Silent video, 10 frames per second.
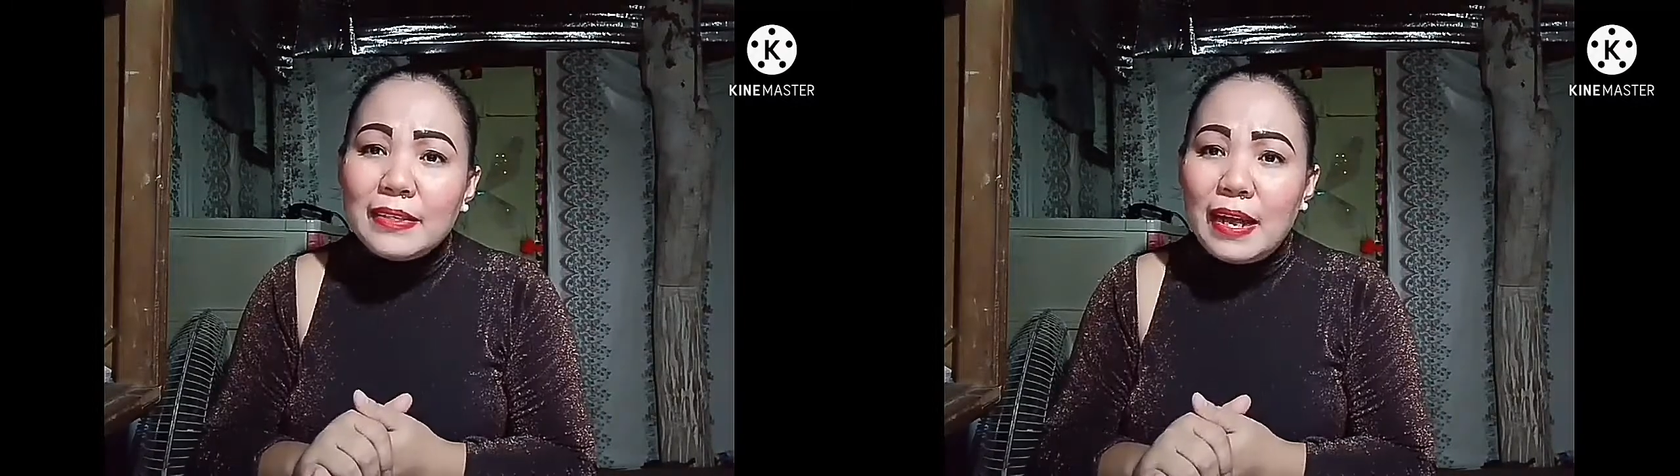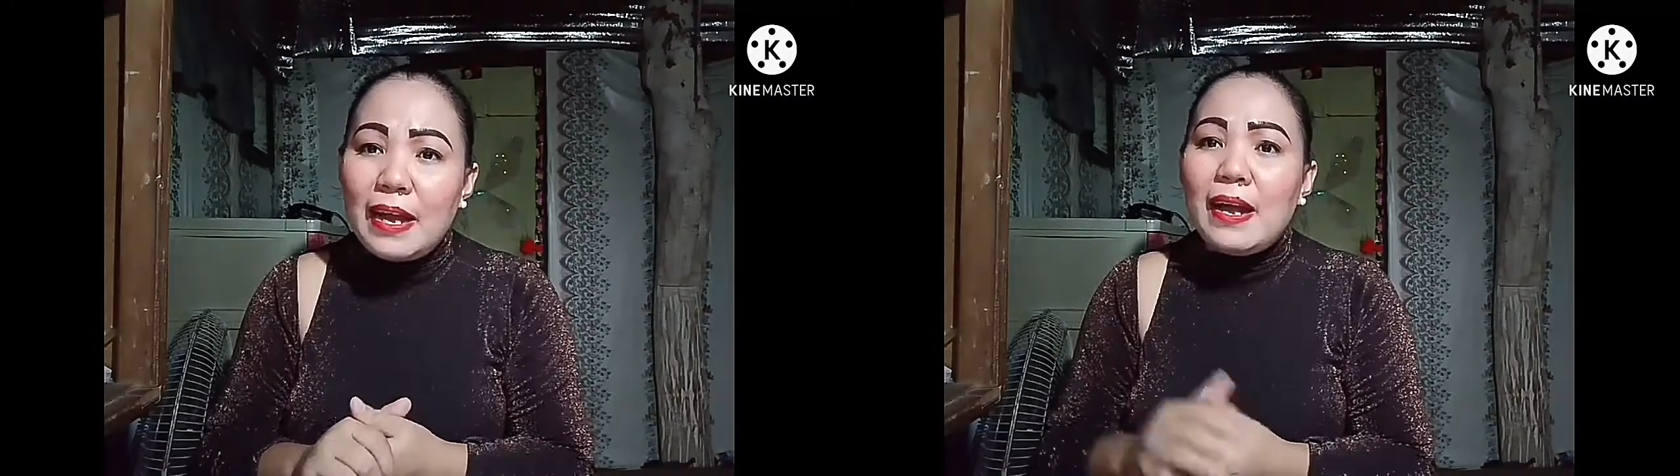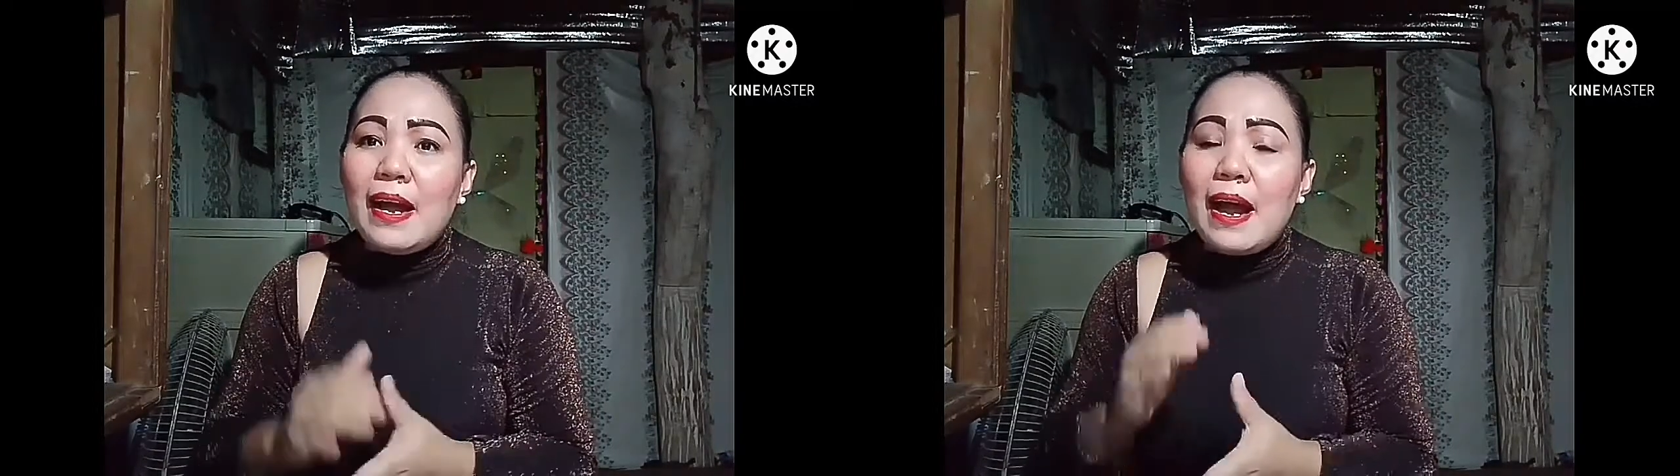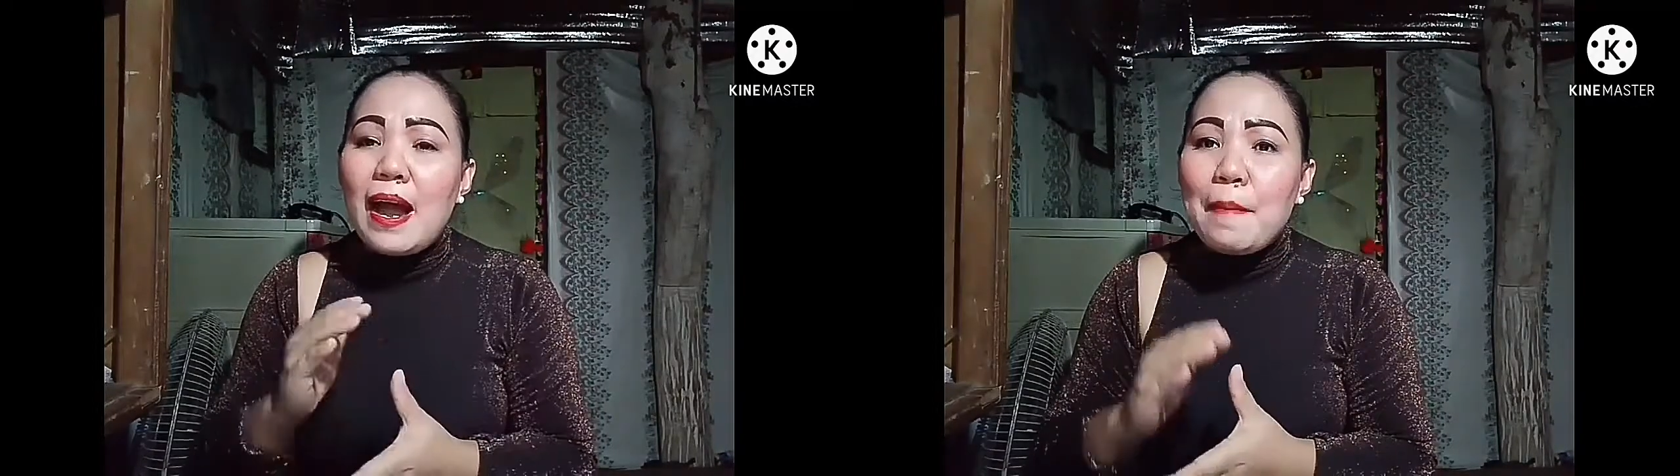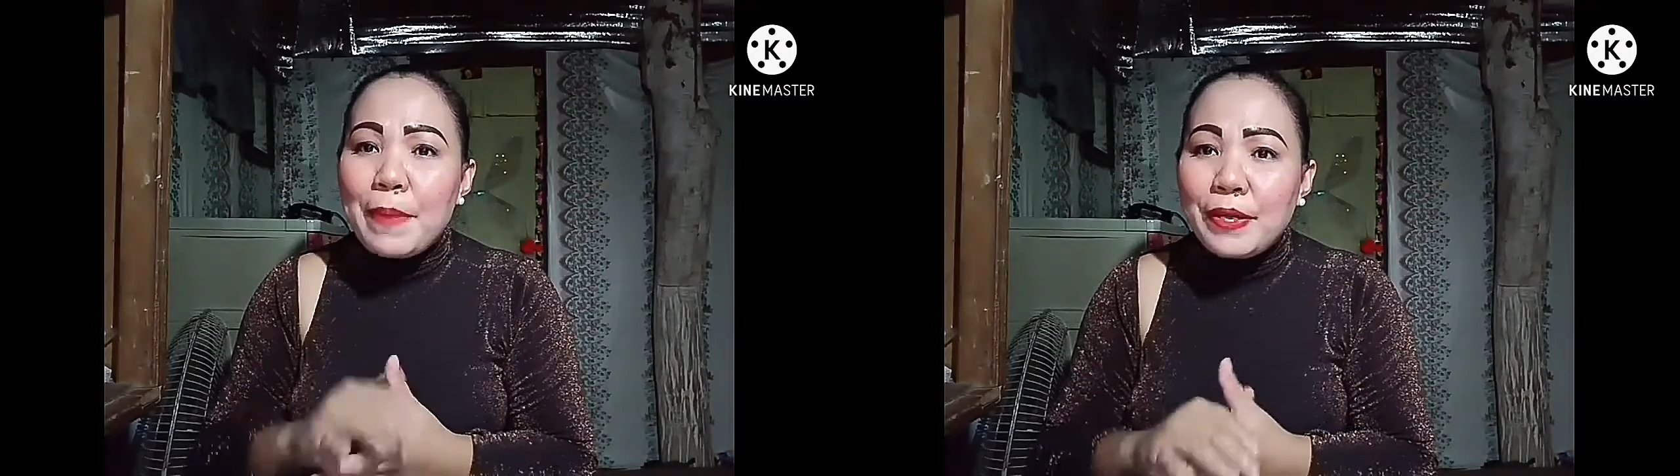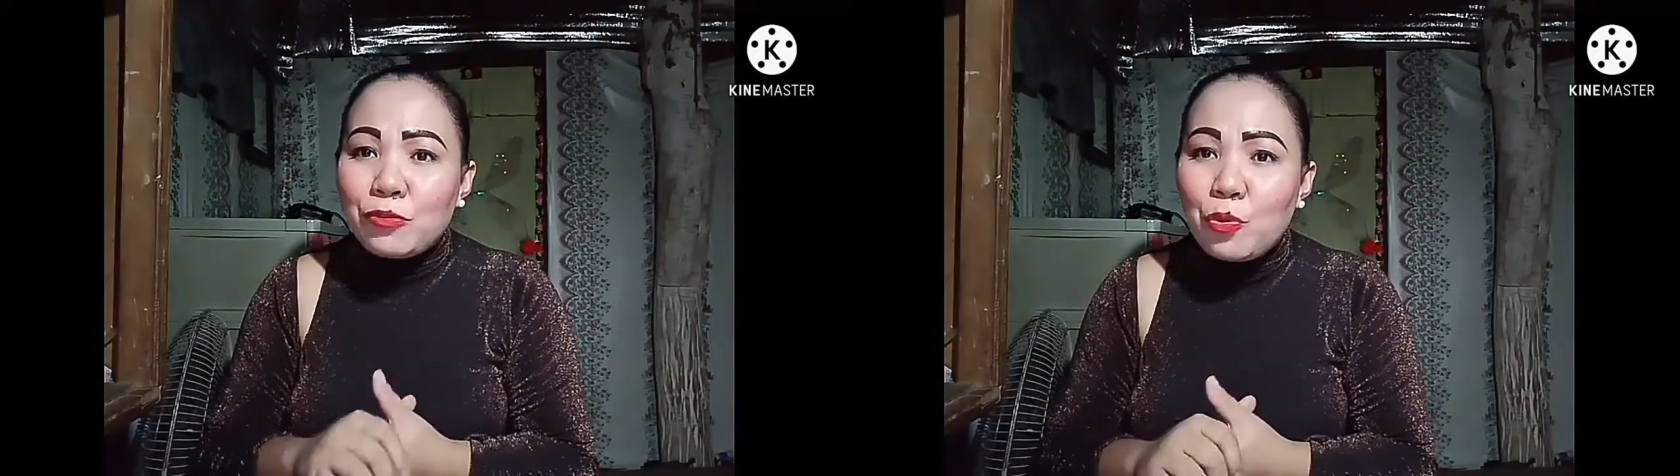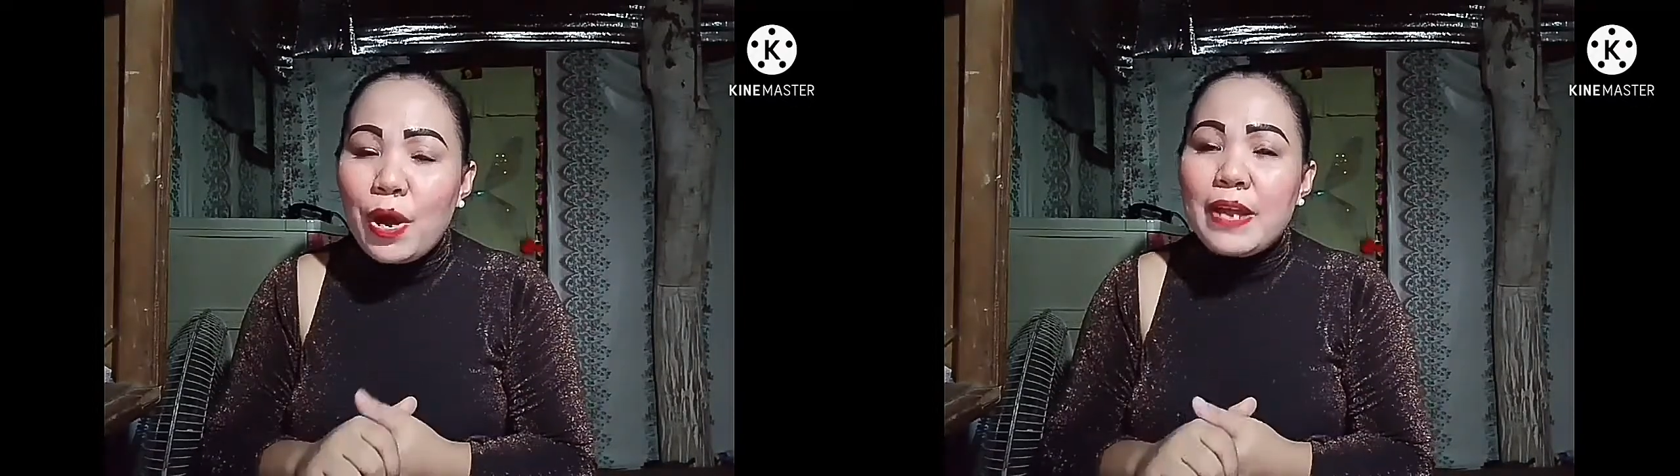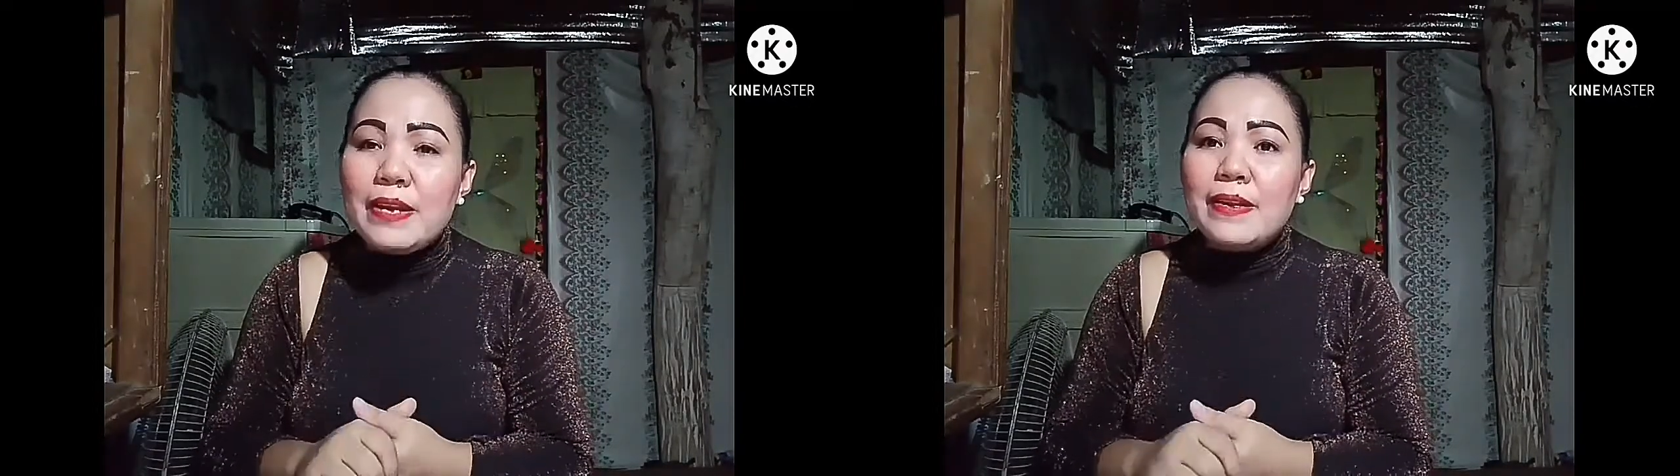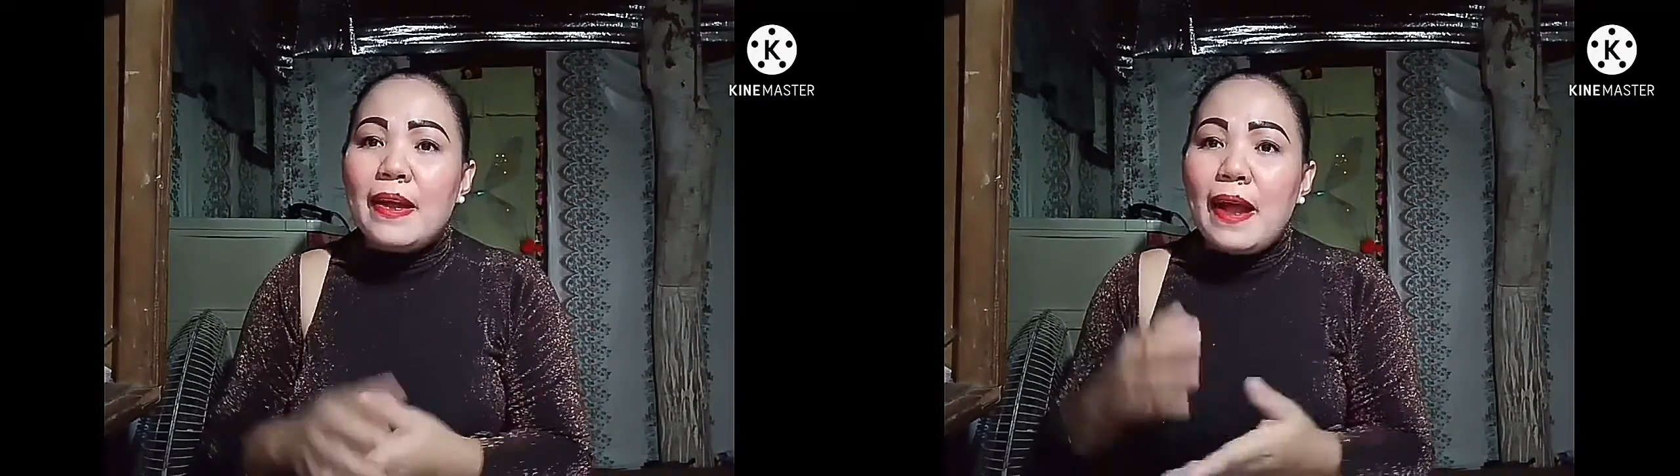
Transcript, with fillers: na aapektuhan